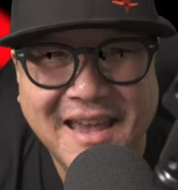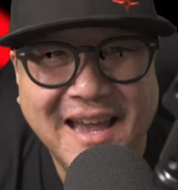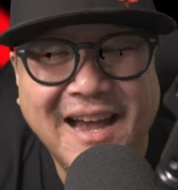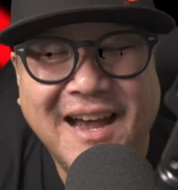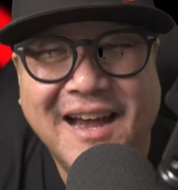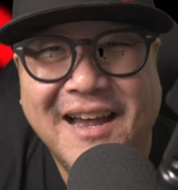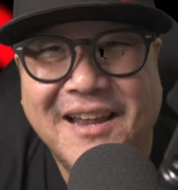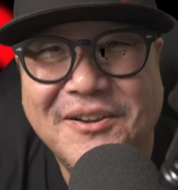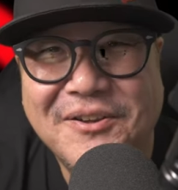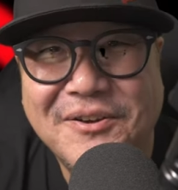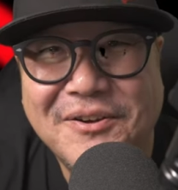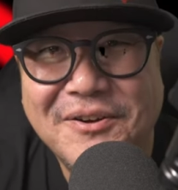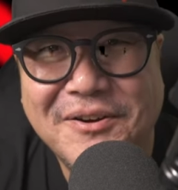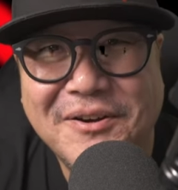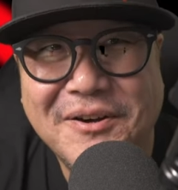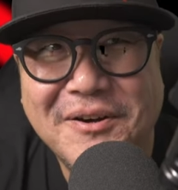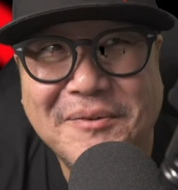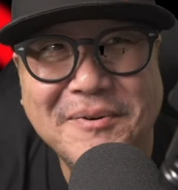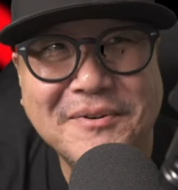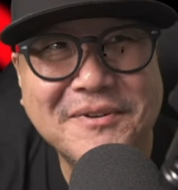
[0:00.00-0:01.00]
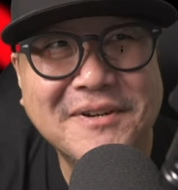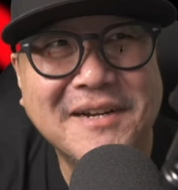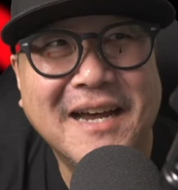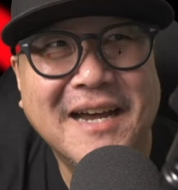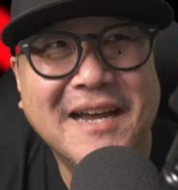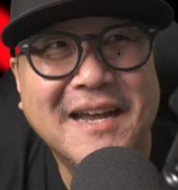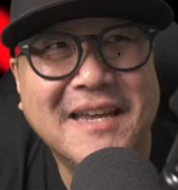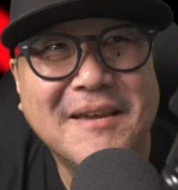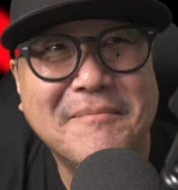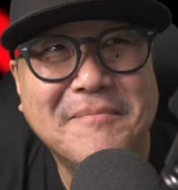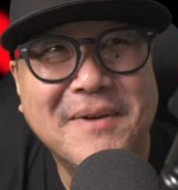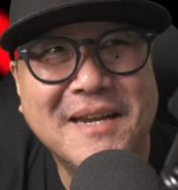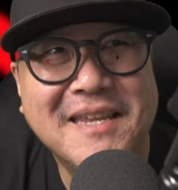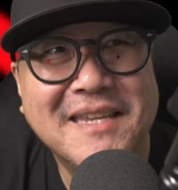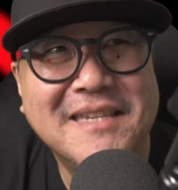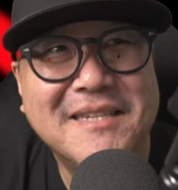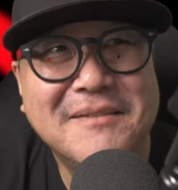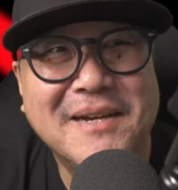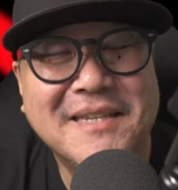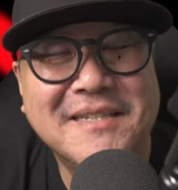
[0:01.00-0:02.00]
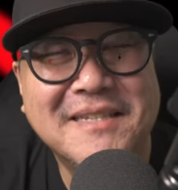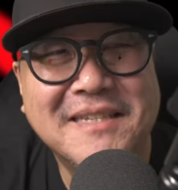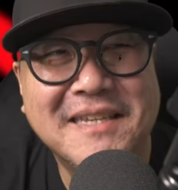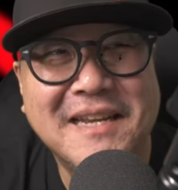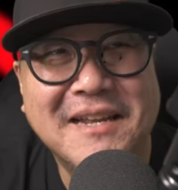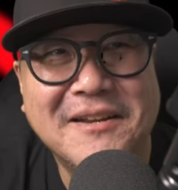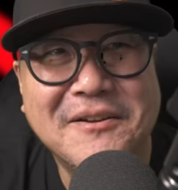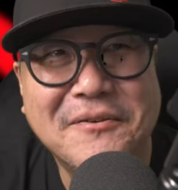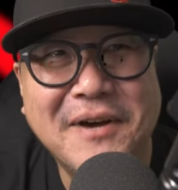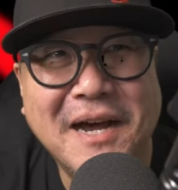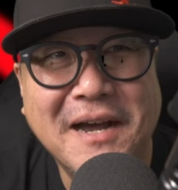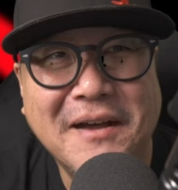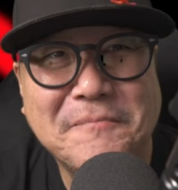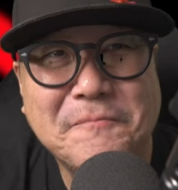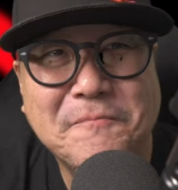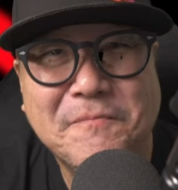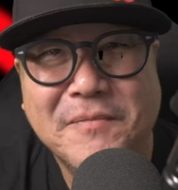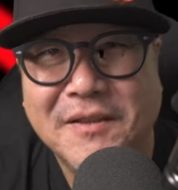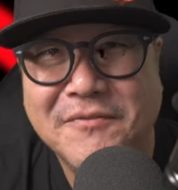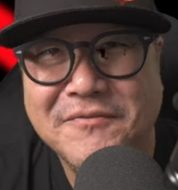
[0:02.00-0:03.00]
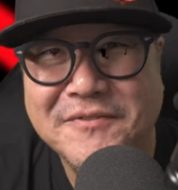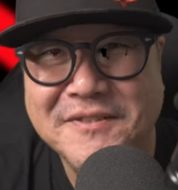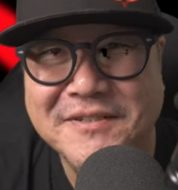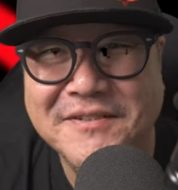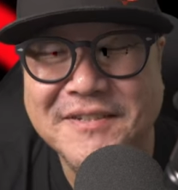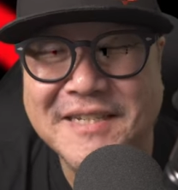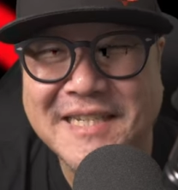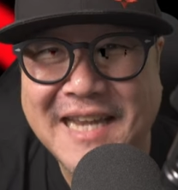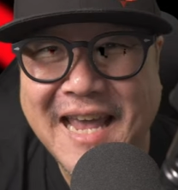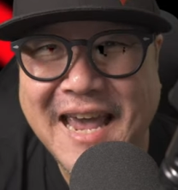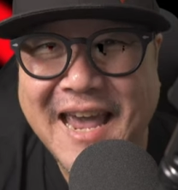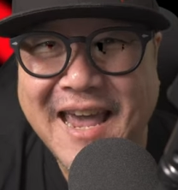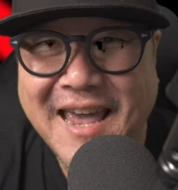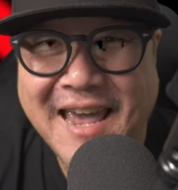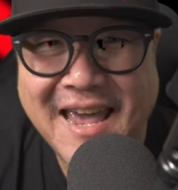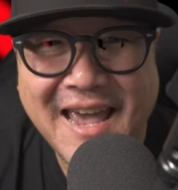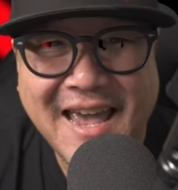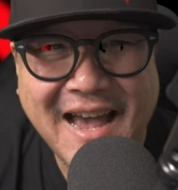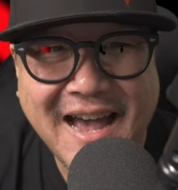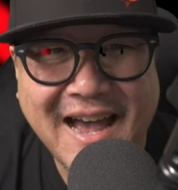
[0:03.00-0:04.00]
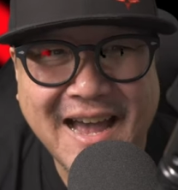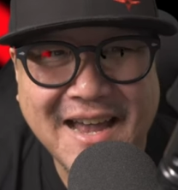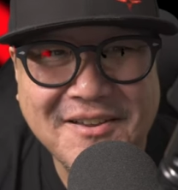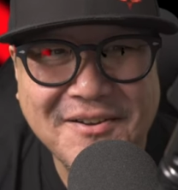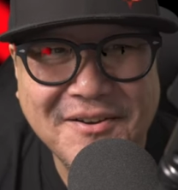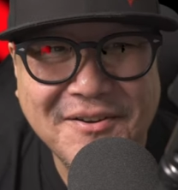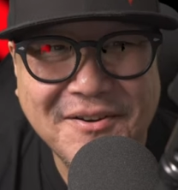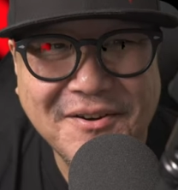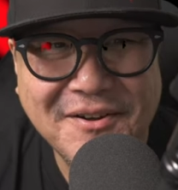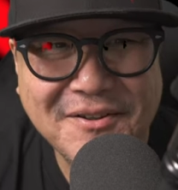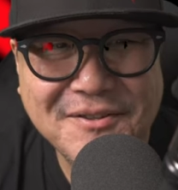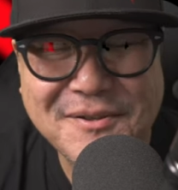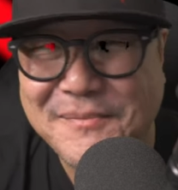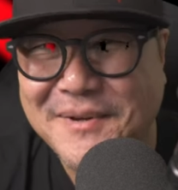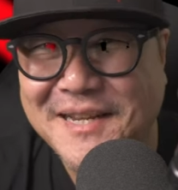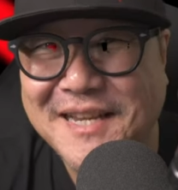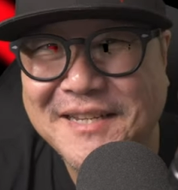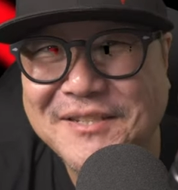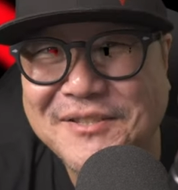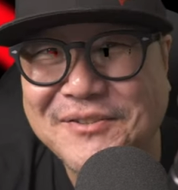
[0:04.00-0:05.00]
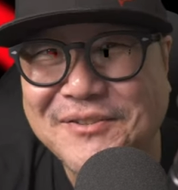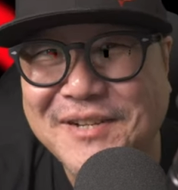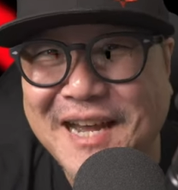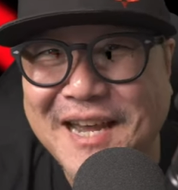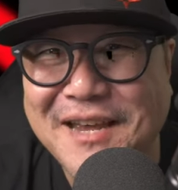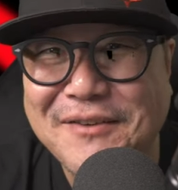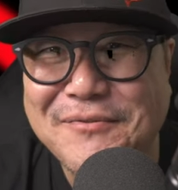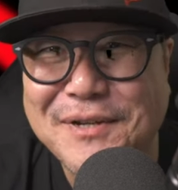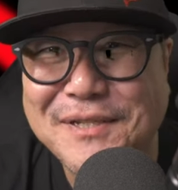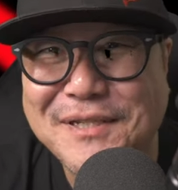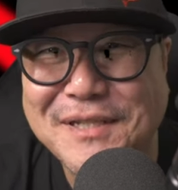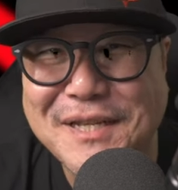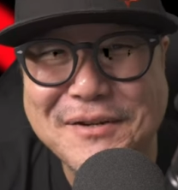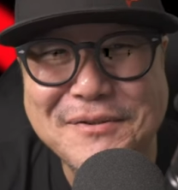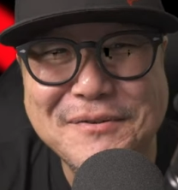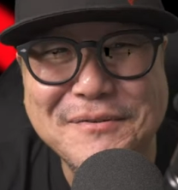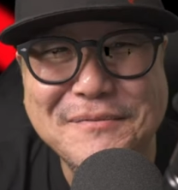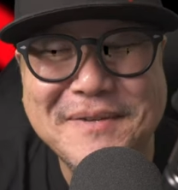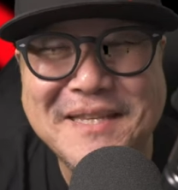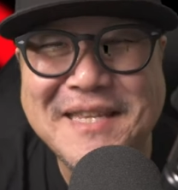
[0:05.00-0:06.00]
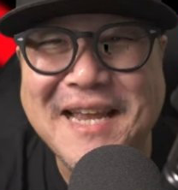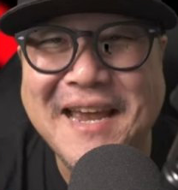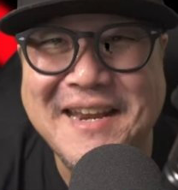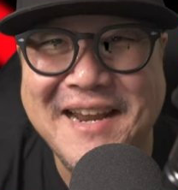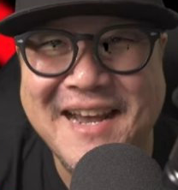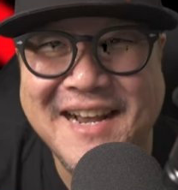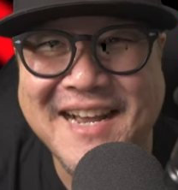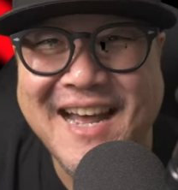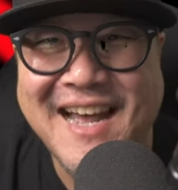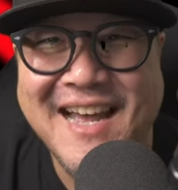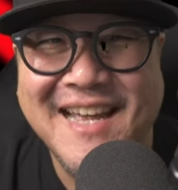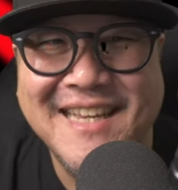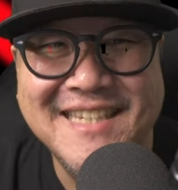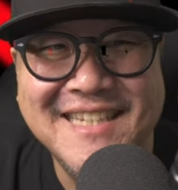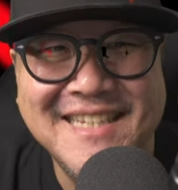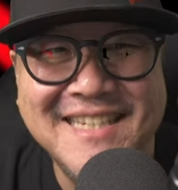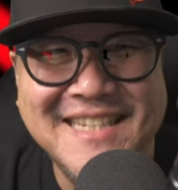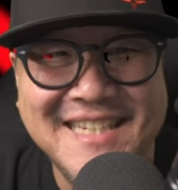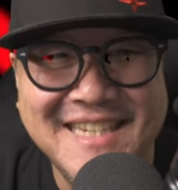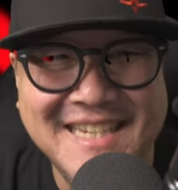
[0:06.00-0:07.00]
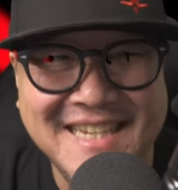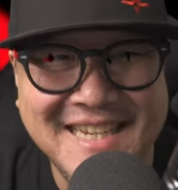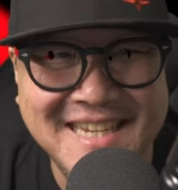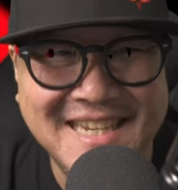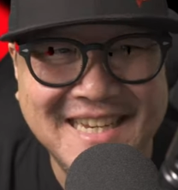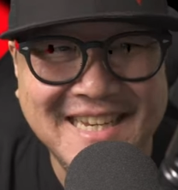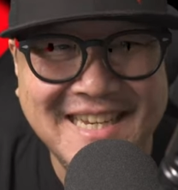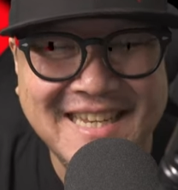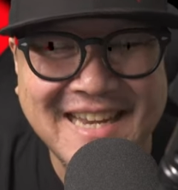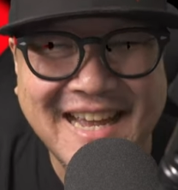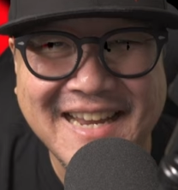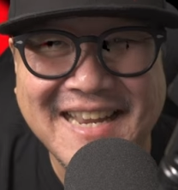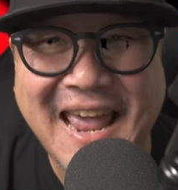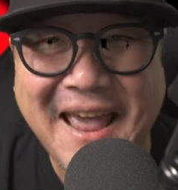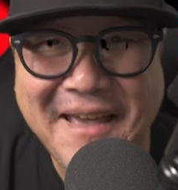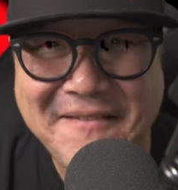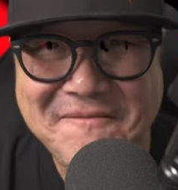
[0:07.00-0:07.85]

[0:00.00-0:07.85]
あのー、僕がやっぱり一番好きなのは、普通にね、あのー、友達と会話してるみたいな感じなね、